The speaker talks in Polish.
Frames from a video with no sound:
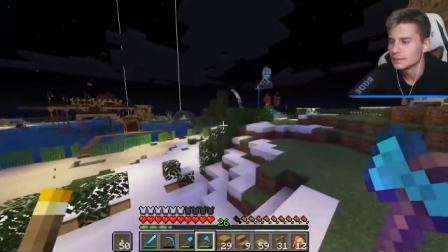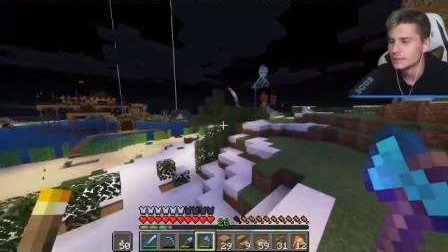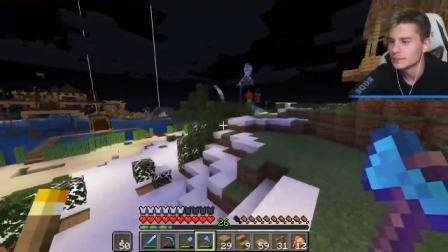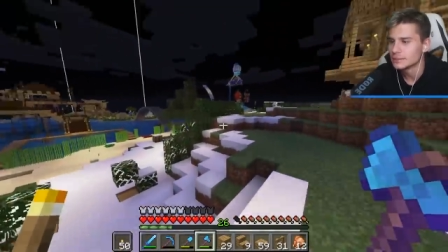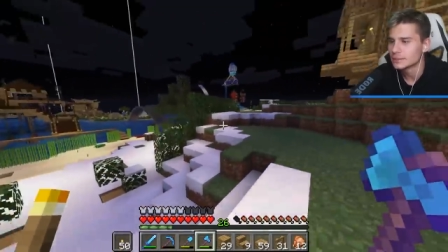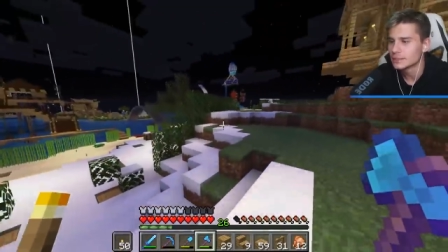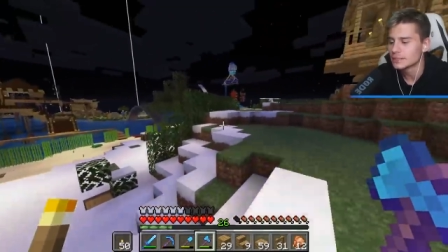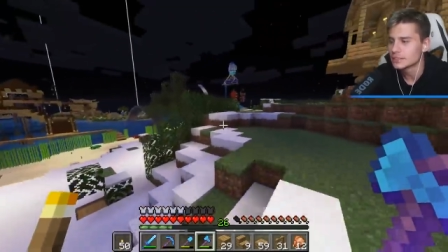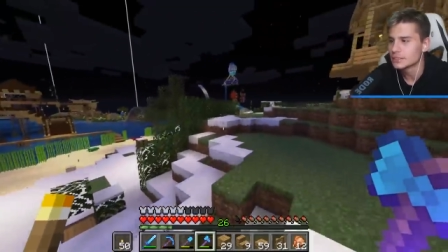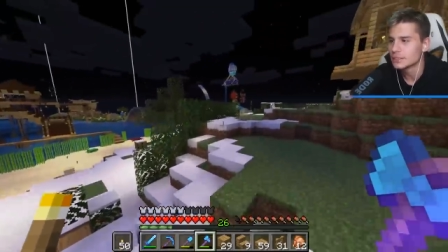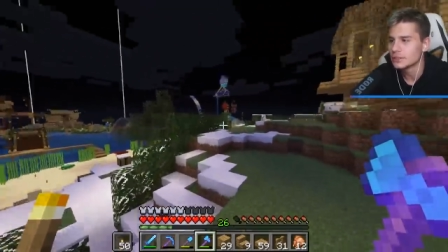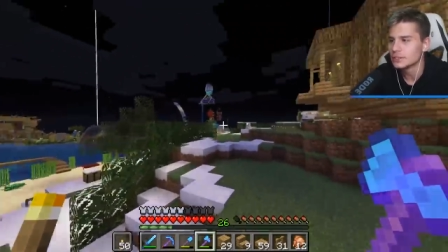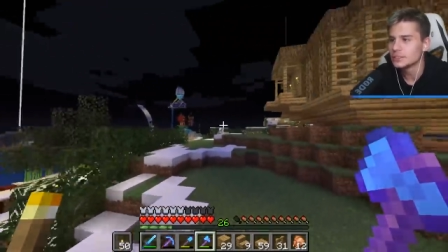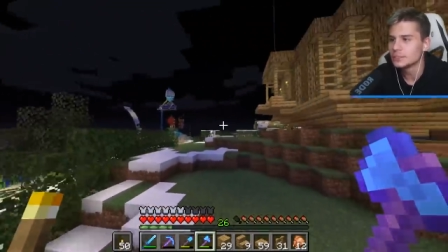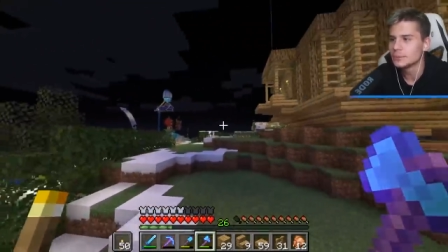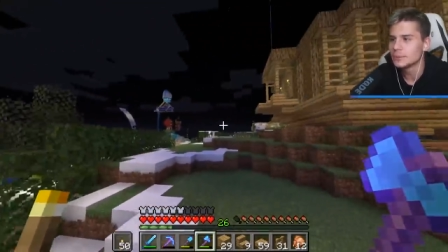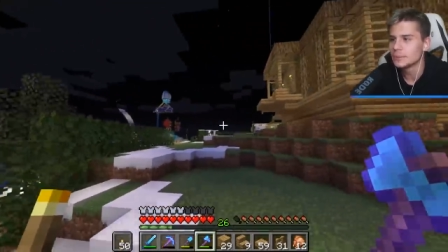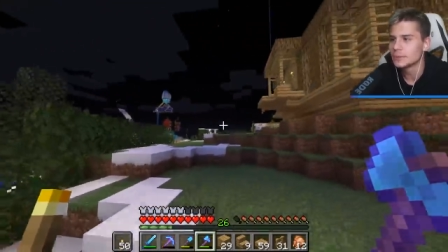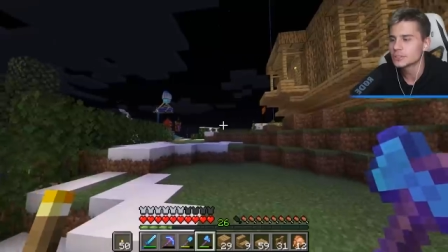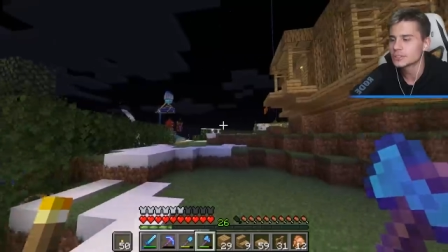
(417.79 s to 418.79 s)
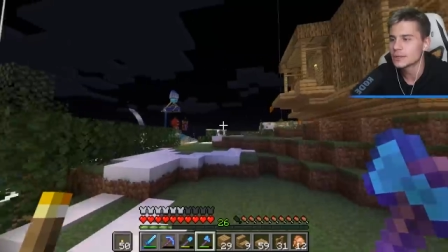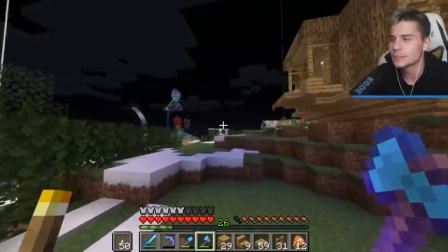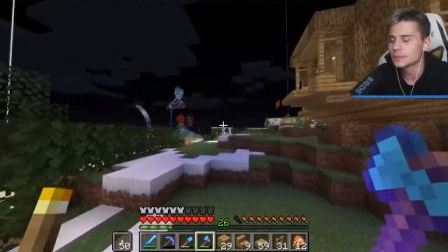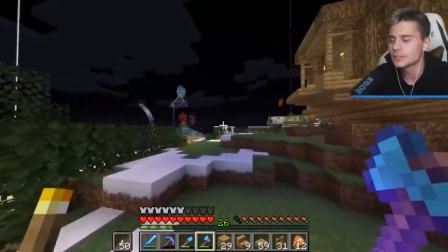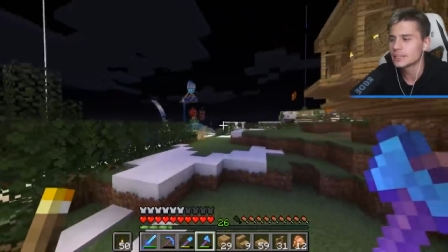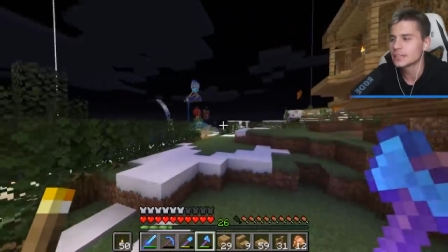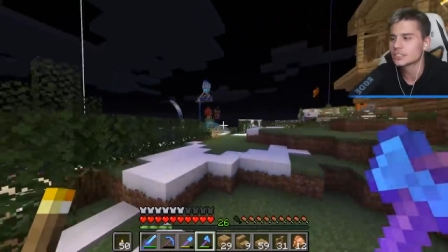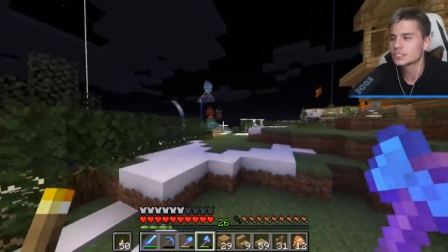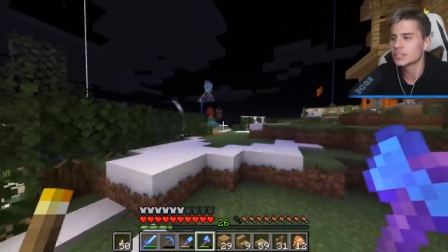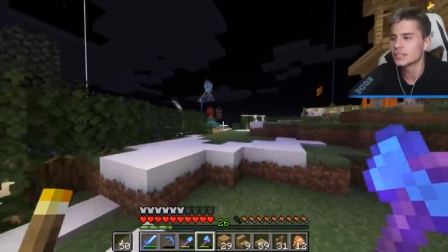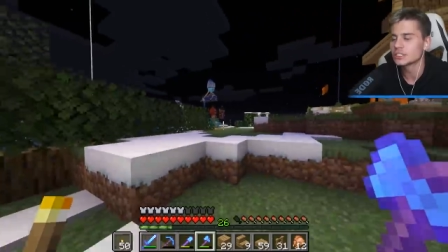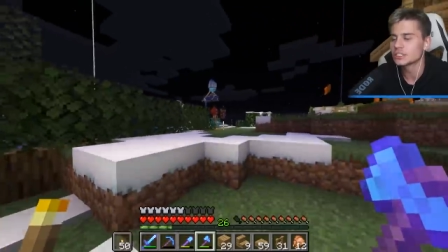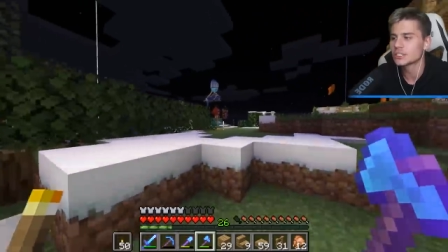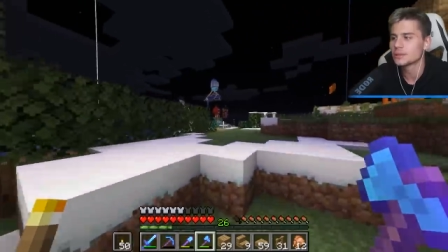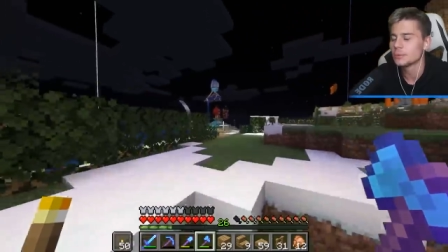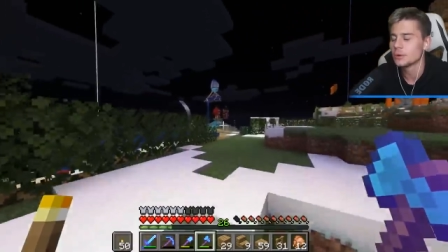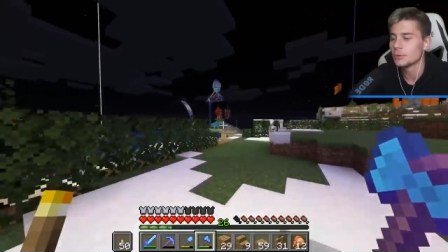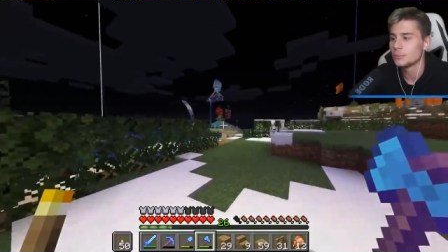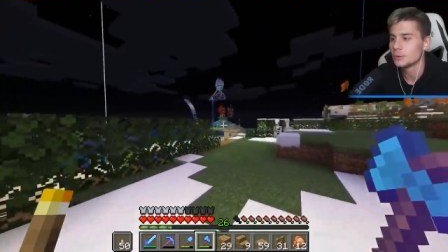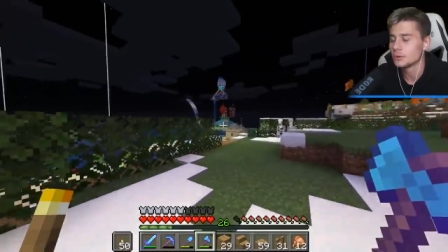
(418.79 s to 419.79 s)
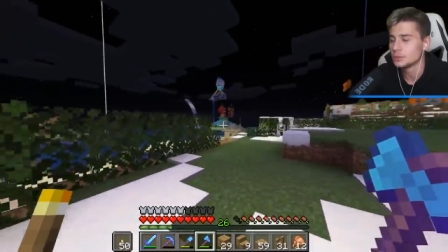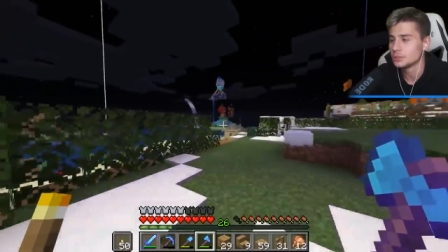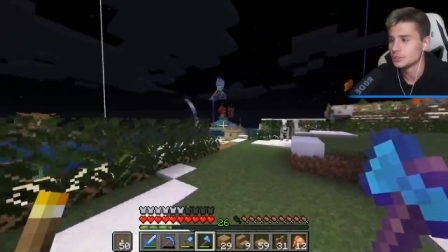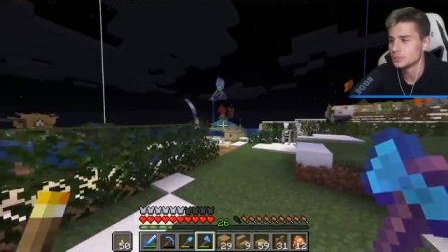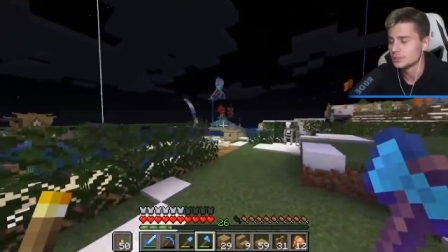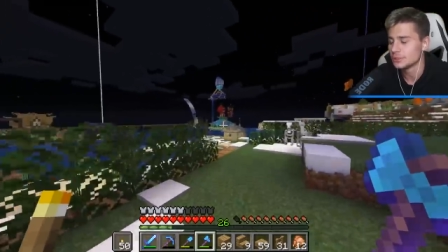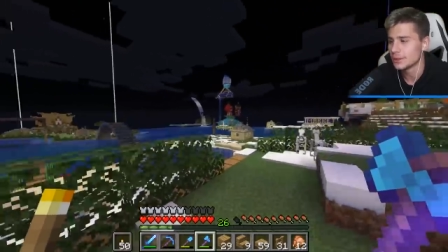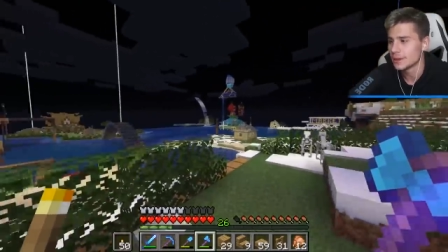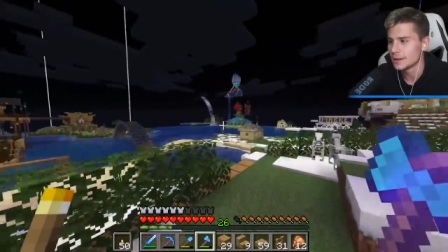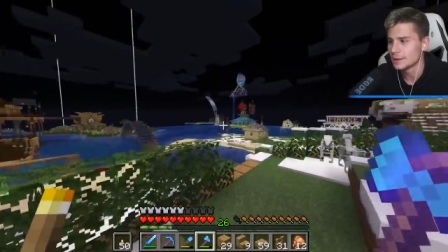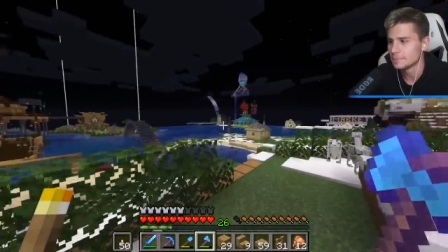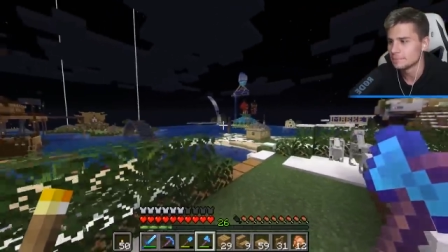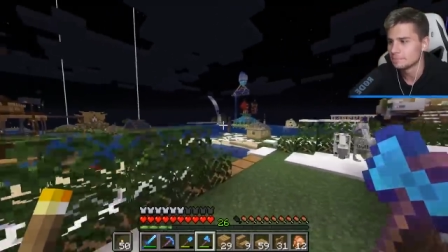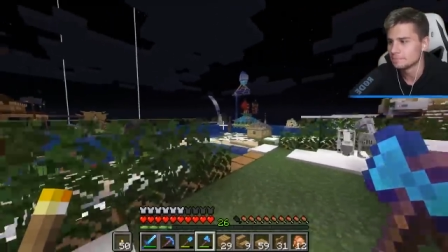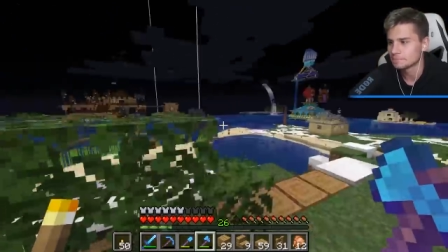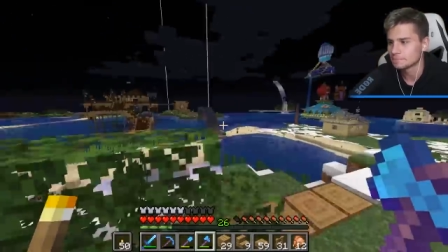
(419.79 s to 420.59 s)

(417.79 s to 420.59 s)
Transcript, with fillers: Słuchajcie, no niby można by te krzaczki mu obrócić, nie?